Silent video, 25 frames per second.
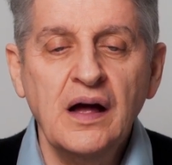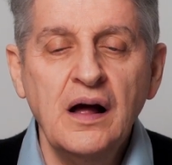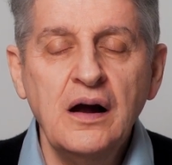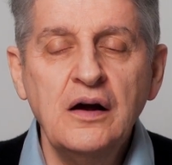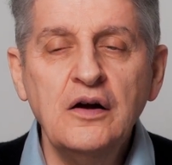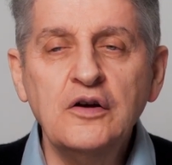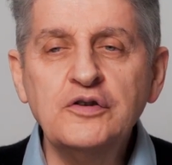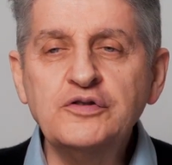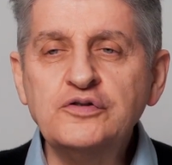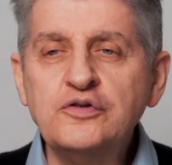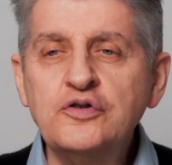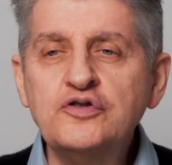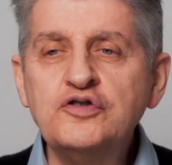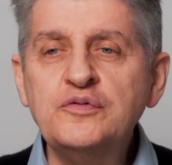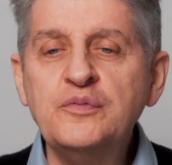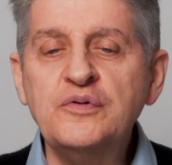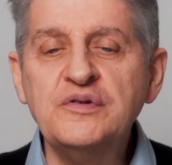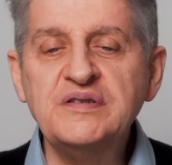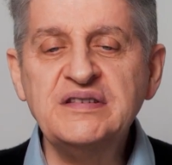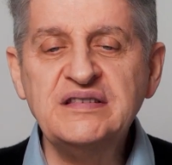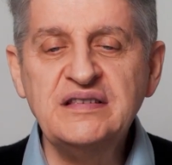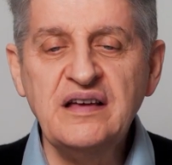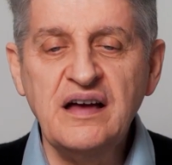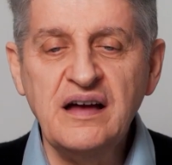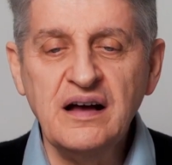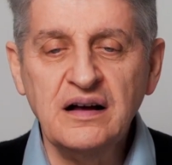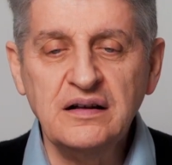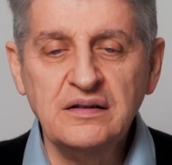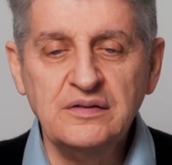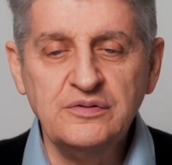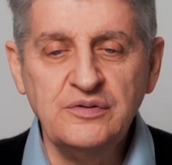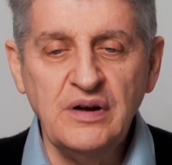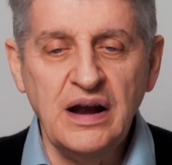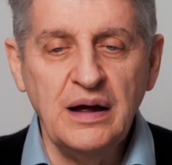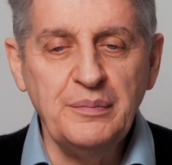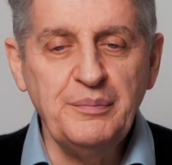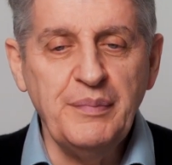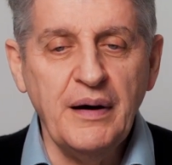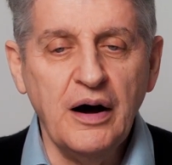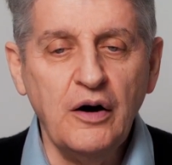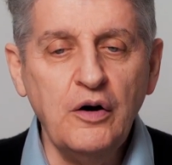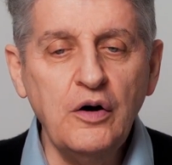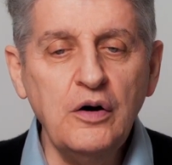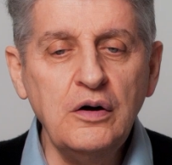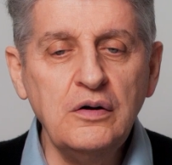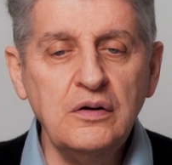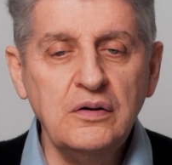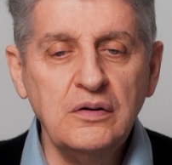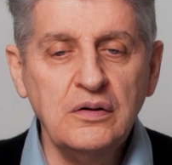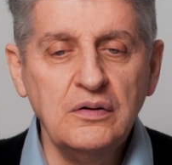Lorsque je me sers de la
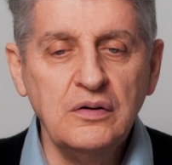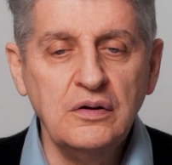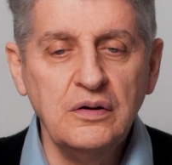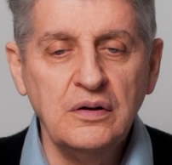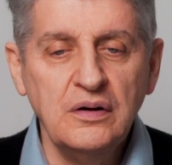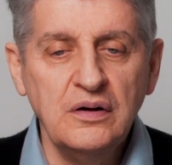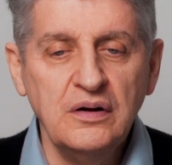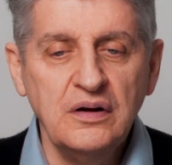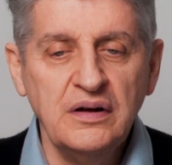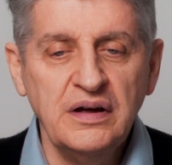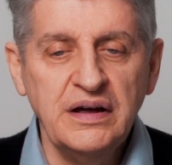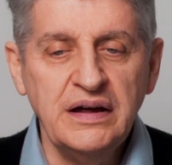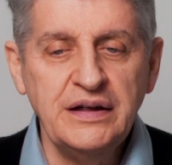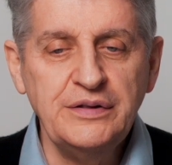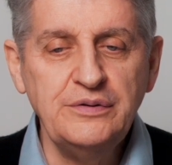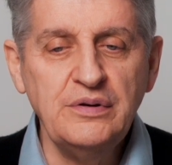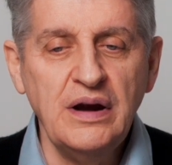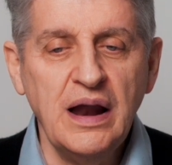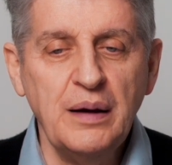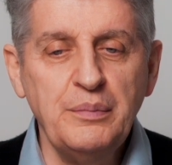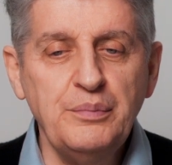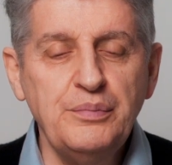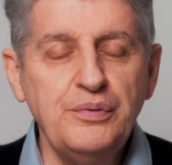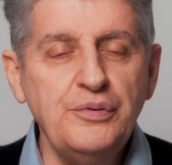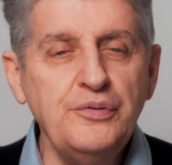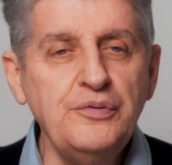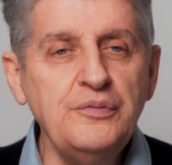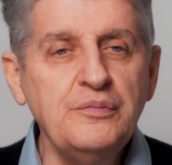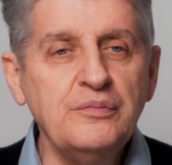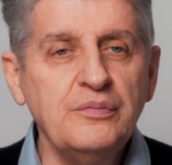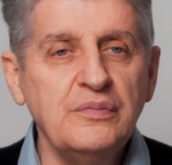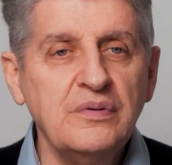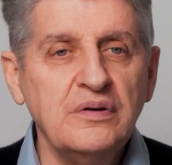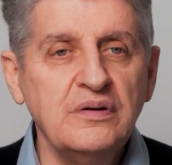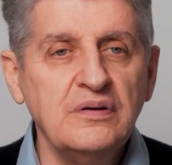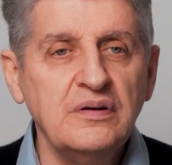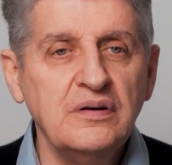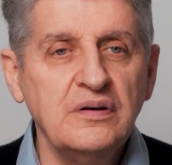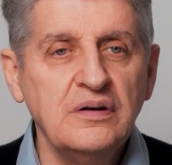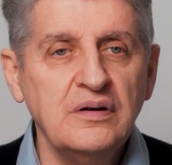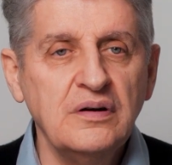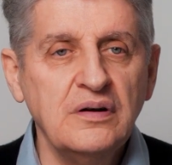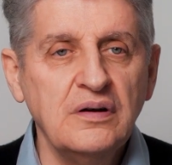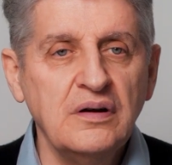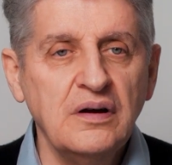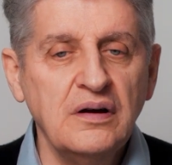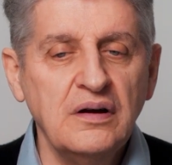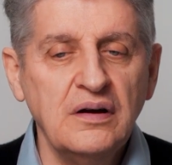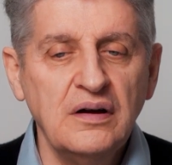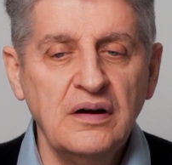parole et de la plume
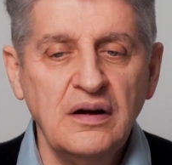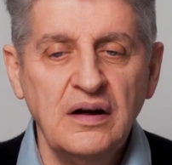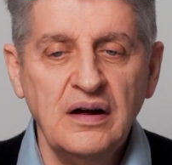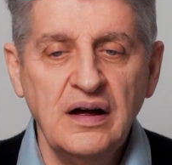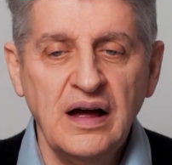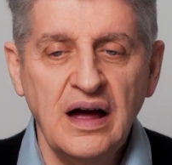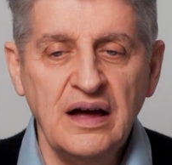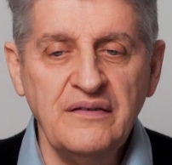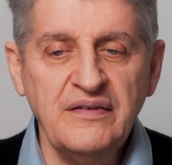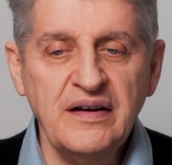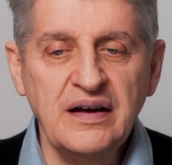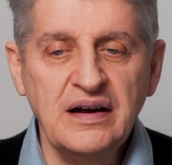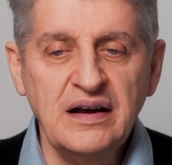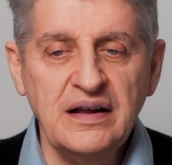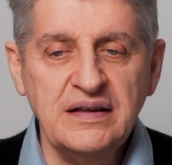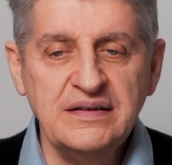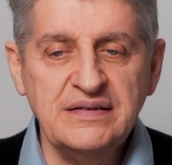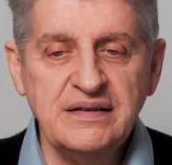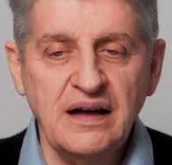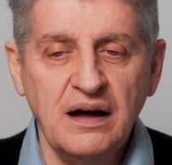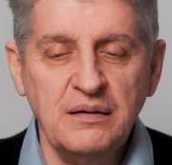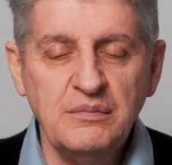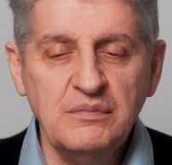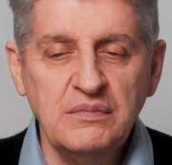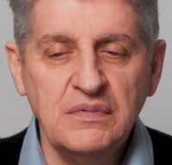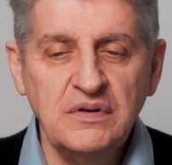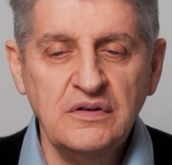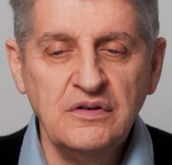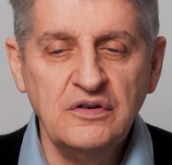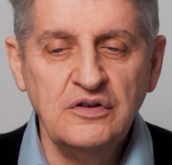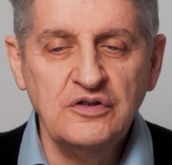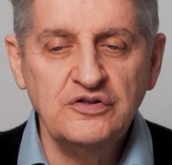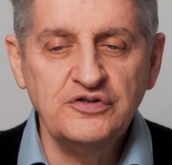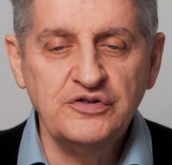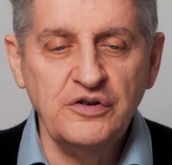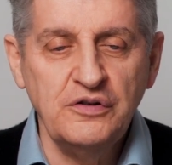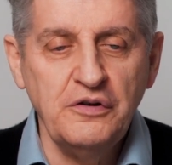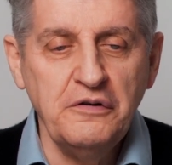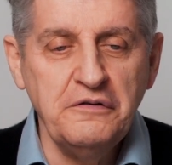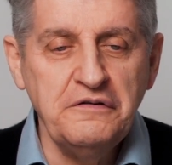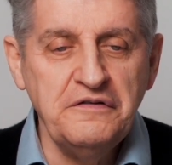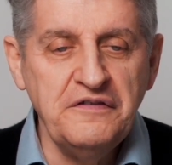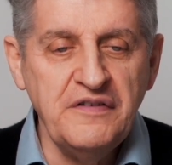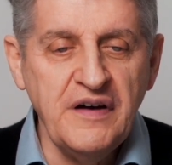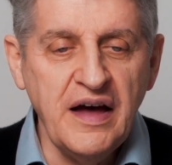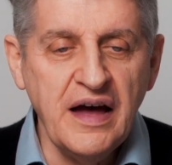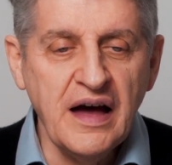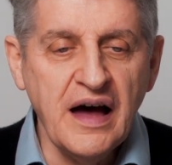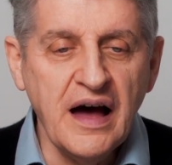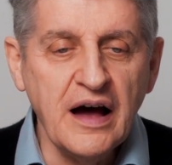avec les âmes, je le
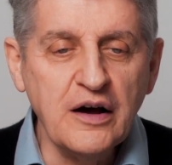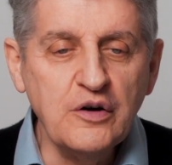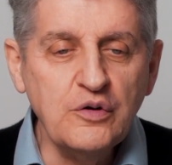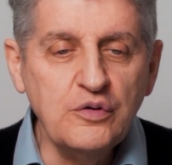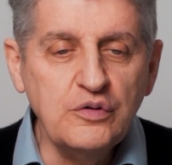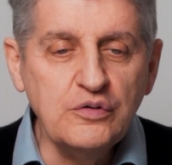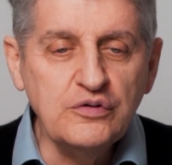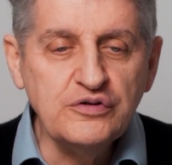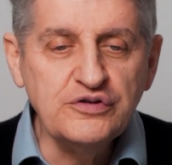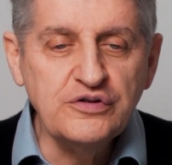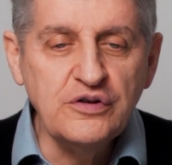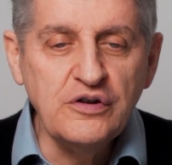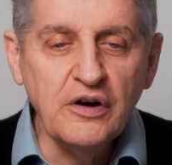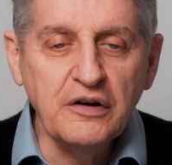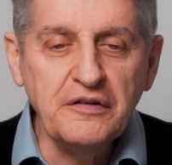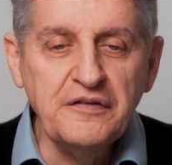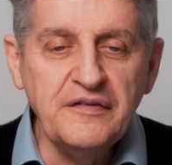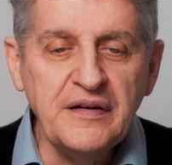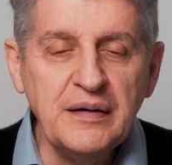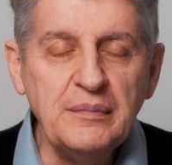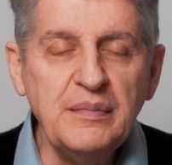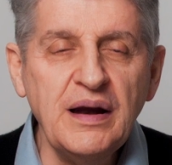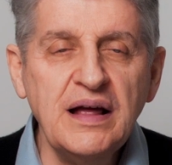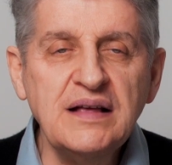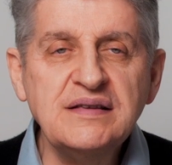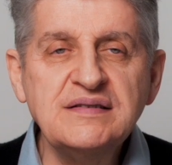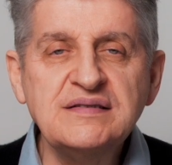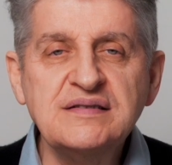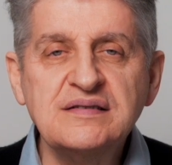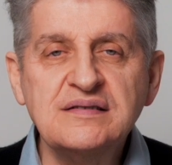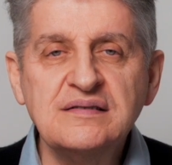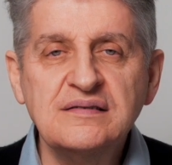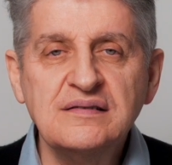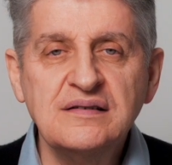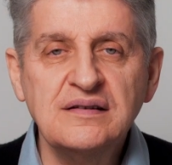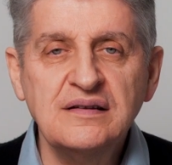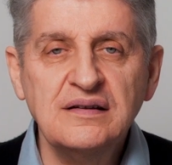fais à cause de leur faiblesse.